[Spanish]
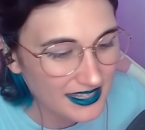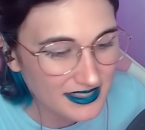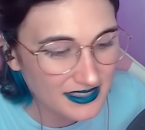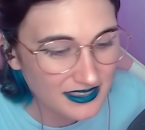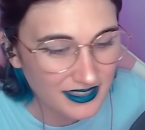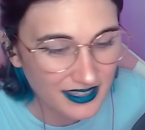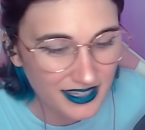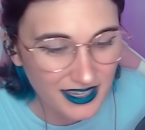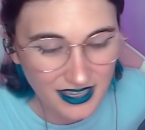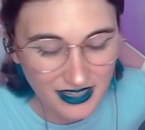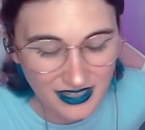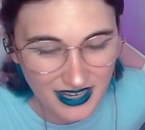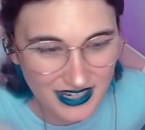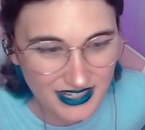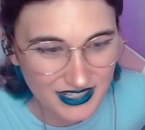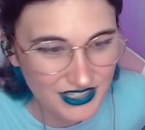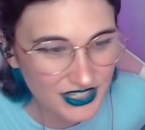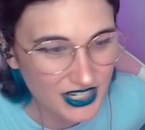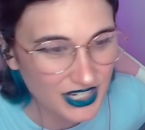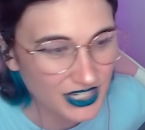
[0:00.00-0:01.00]
este, el
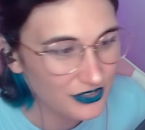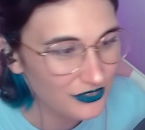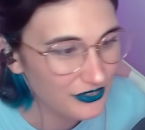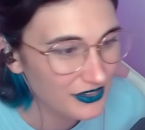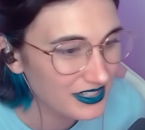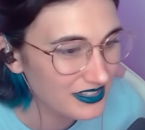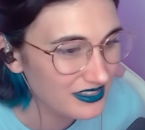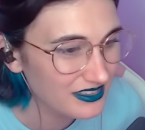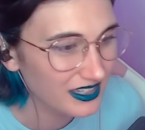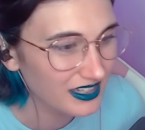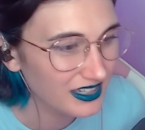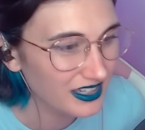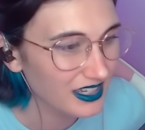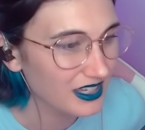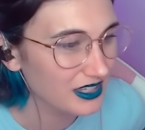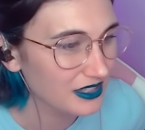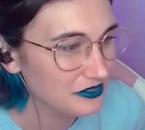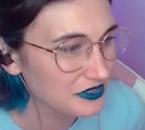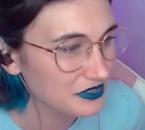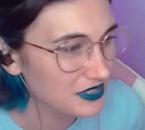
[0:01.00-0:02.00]
sheriff este,
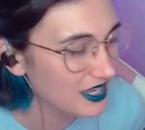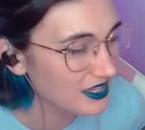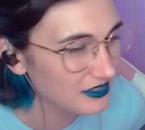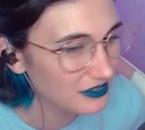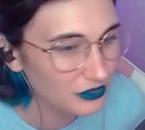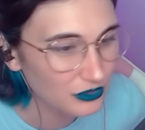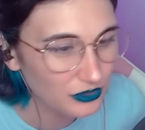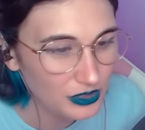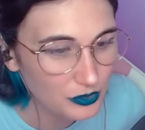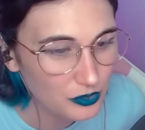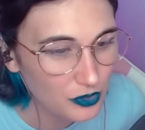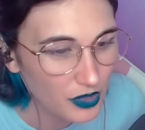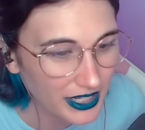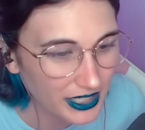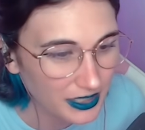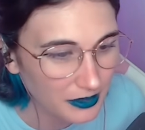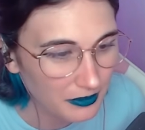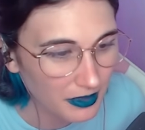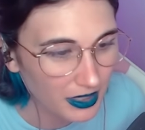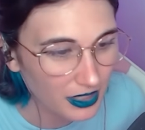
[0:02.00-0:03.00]
que es un dibujo
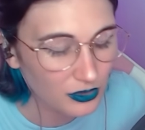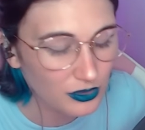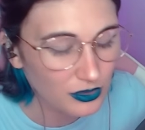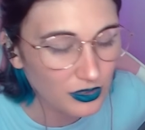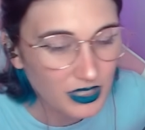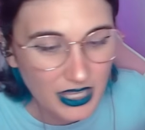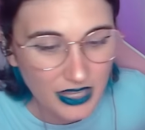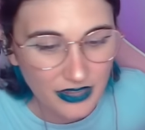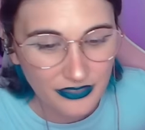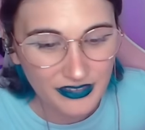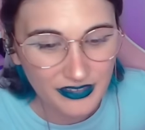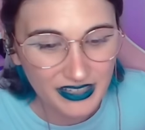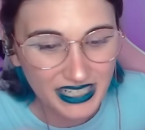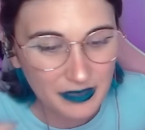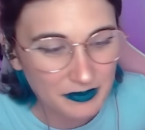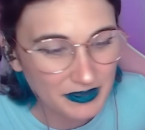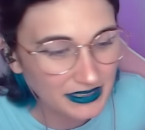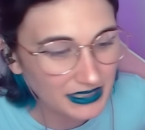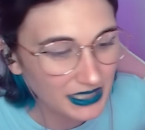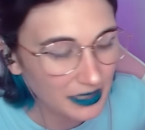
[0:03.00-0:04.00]
animado. De
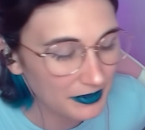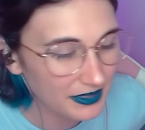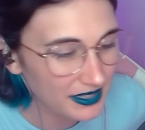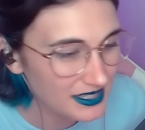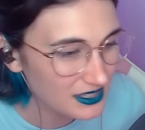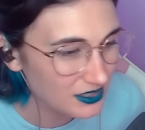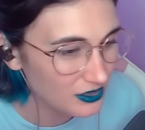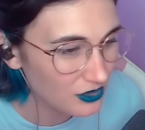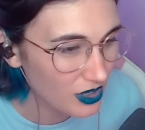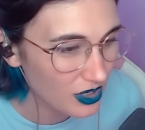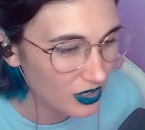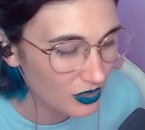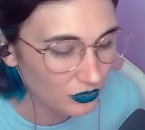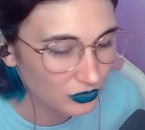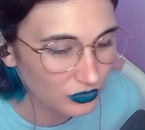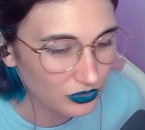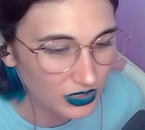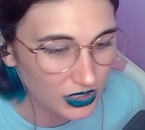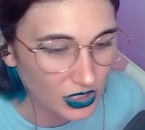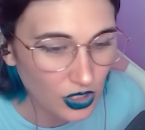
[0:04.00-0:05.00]
repente aparece
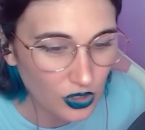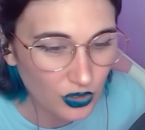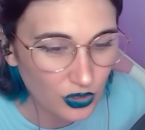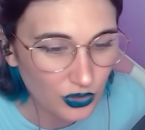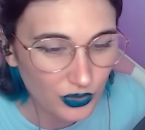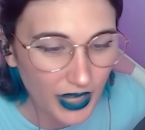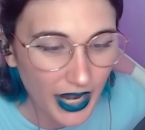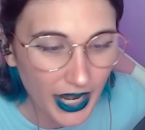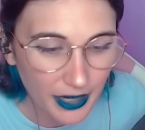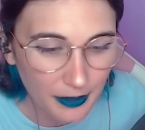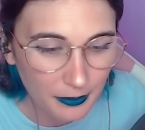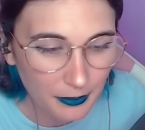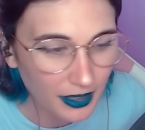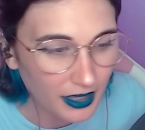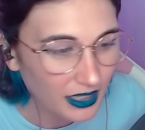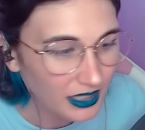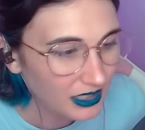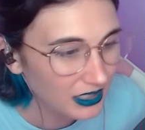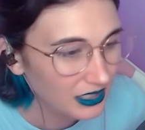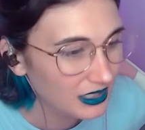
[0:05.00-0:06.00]
un tío con un
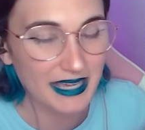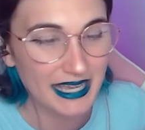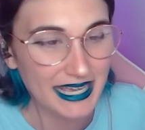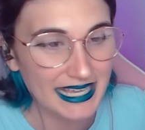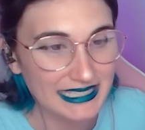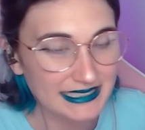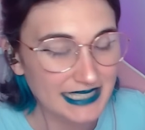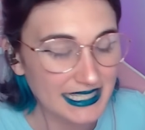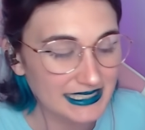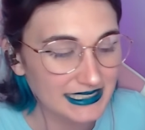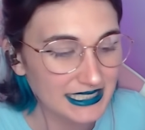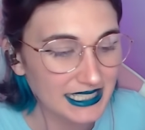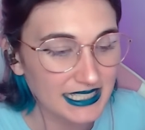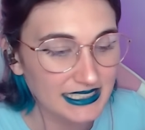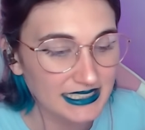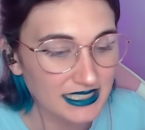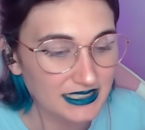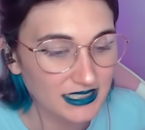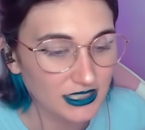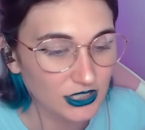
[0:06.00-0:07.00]
arma. Estas
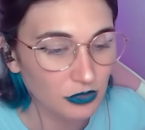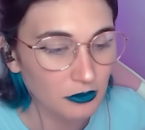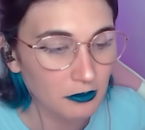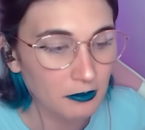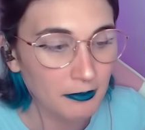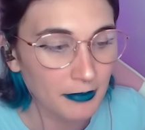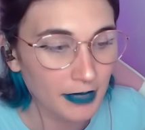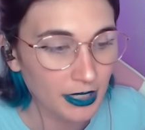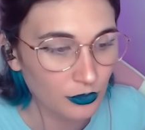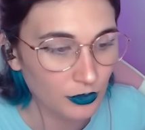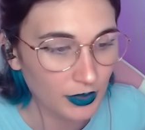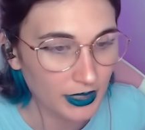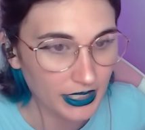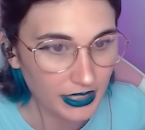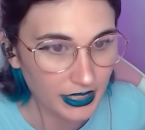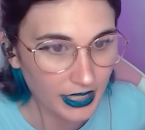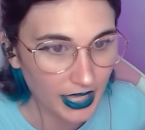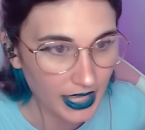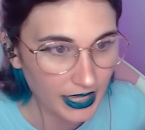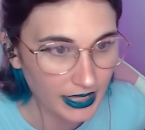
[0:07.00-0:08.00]
chicas haciendo
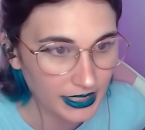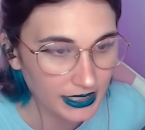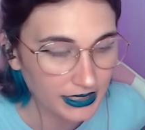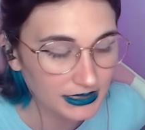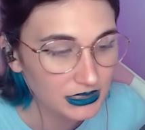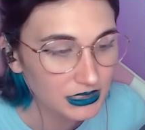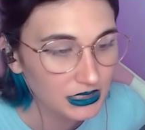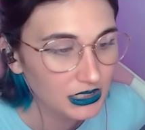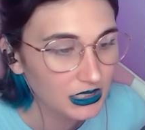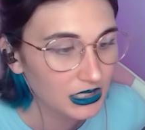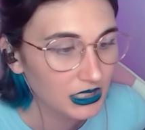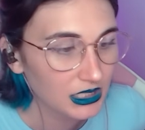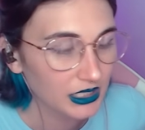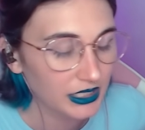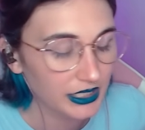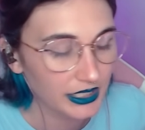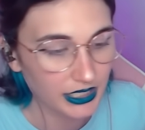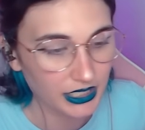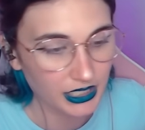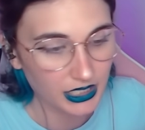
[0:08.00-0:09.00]
manualidades
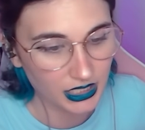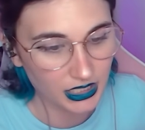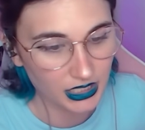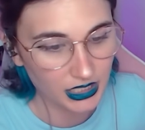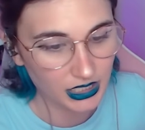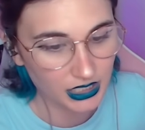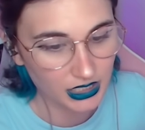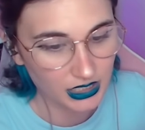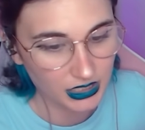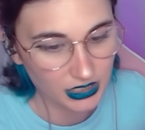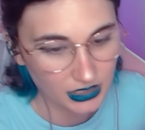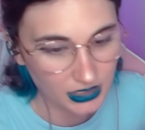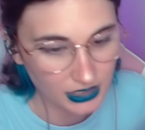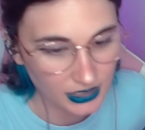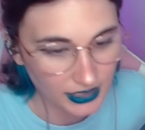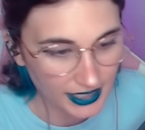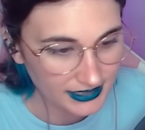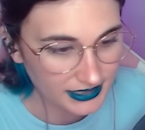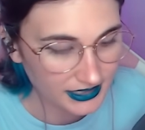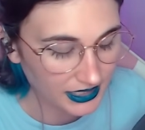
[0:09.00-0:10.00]
eh,
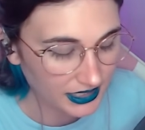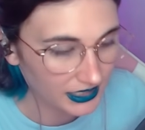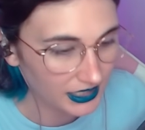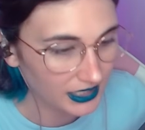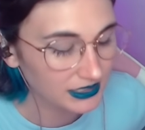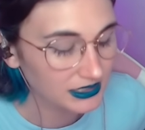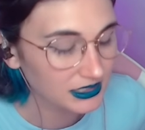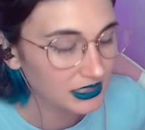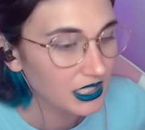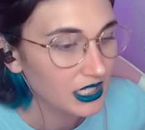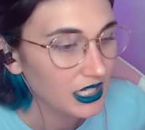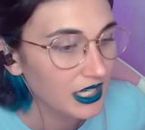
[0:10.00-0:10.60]
caseras.